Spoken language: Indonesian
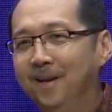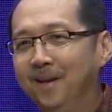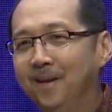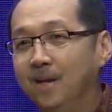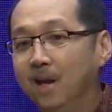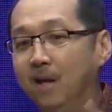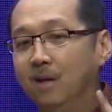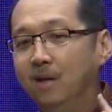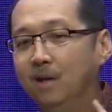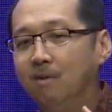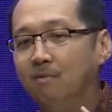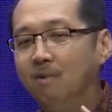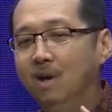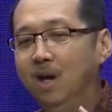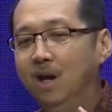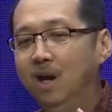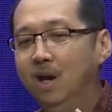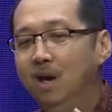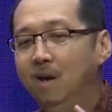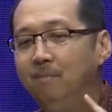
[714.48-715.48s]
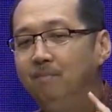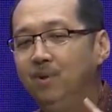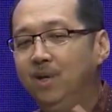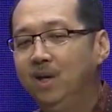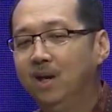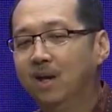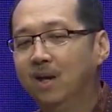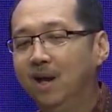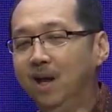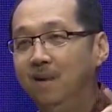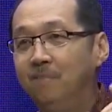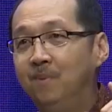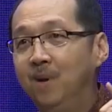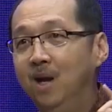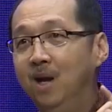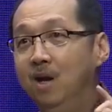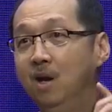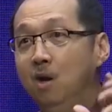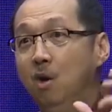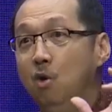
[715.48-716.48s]
Yang kedua, biarlah
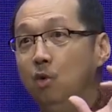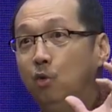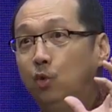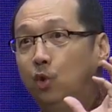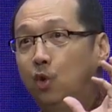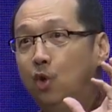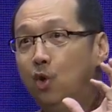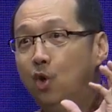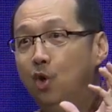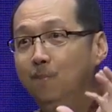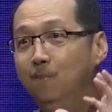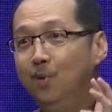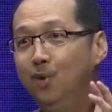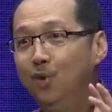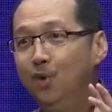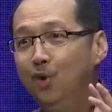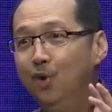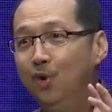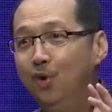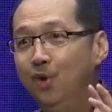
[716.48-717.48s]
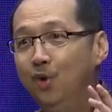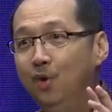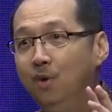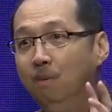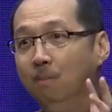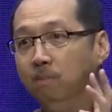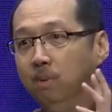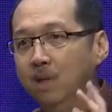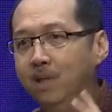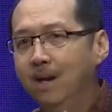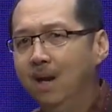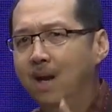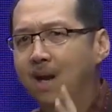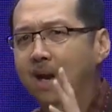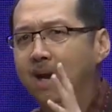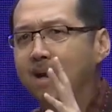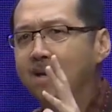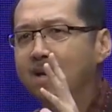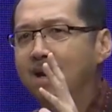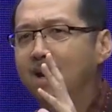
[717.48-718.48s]
apa? Rohmu
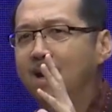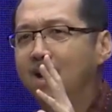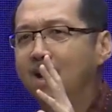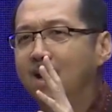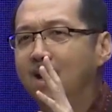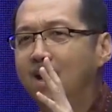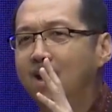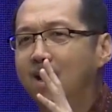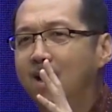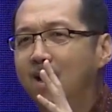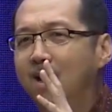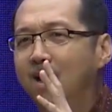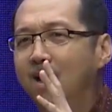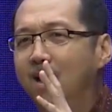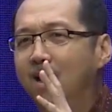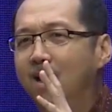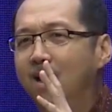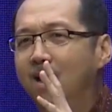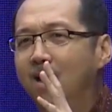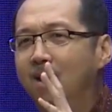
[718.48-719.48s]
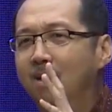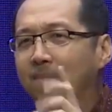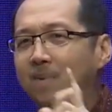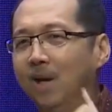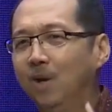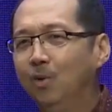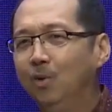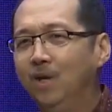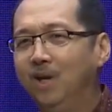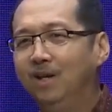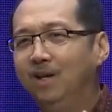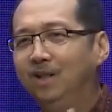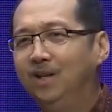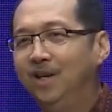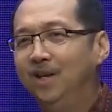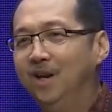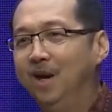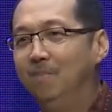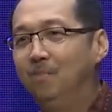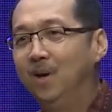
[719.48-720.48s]
menyala-nyala. Baru yang
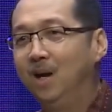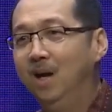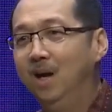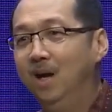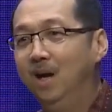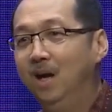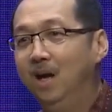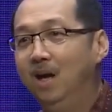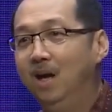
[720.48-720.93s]
ketiga apa?